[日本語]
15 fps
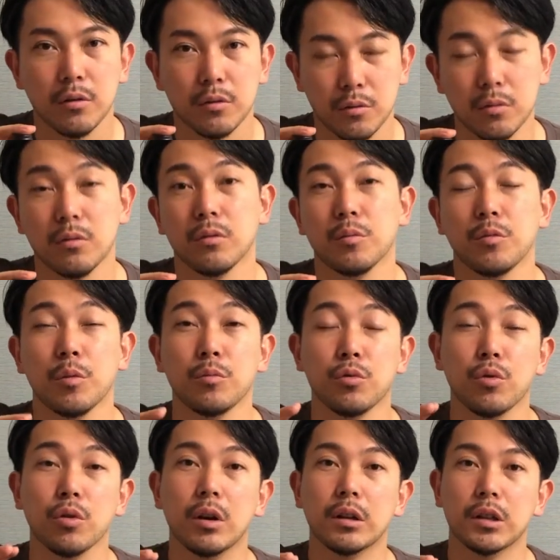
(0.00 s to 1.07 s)
そう、
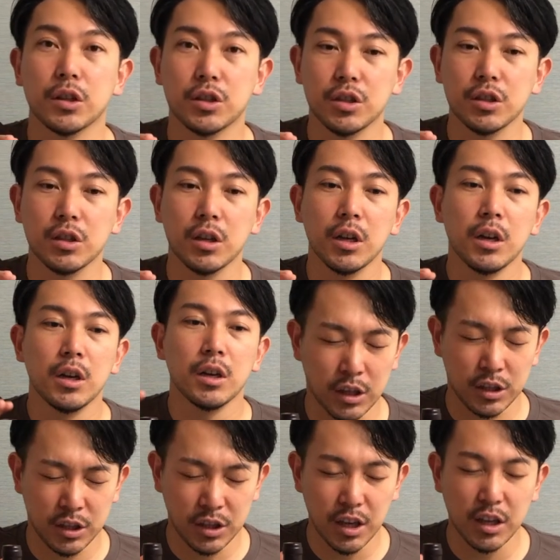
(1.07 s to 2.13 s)
無ろ過だし、
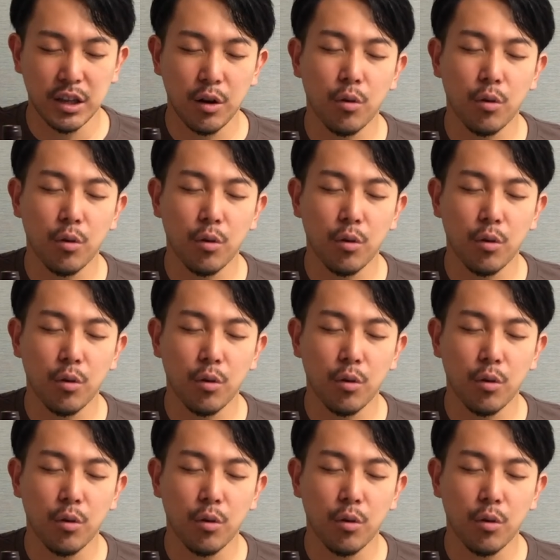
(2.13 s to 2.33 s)
自然